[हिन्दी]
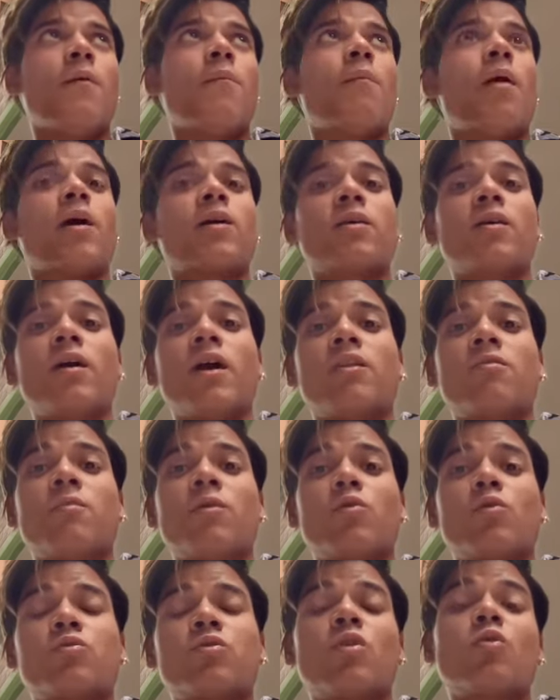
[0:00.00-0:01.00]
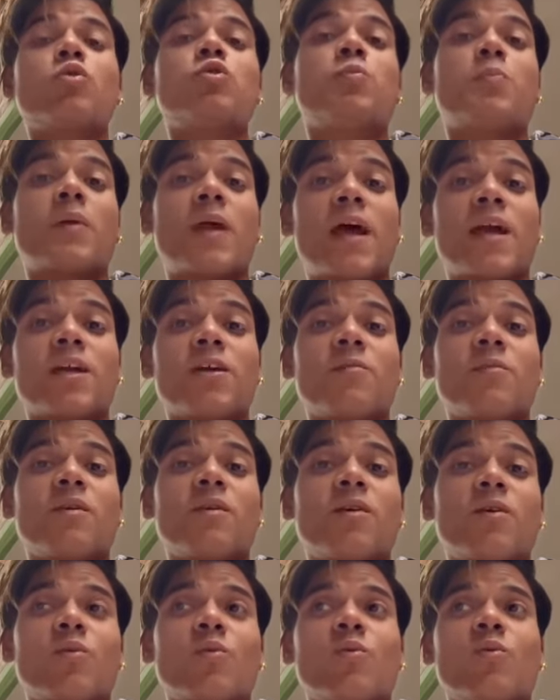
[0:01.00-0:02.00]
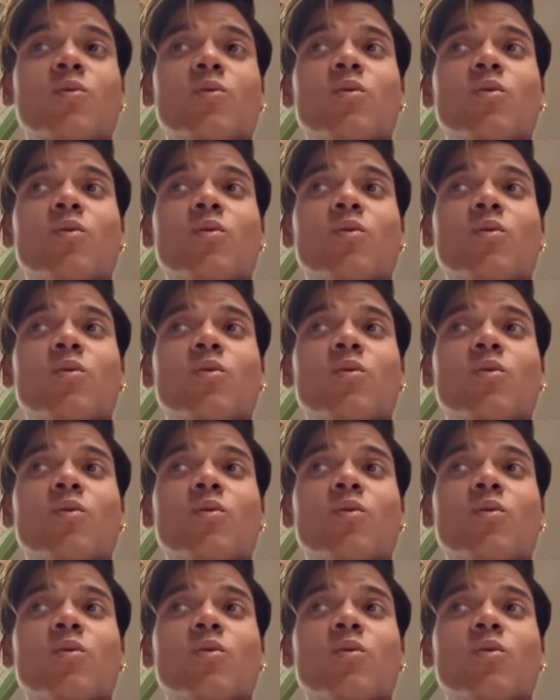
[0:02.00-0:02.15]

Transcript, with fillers: बाकी गाइज मैं सोच रहा हूँ कुछ प्रैंक भी करूँ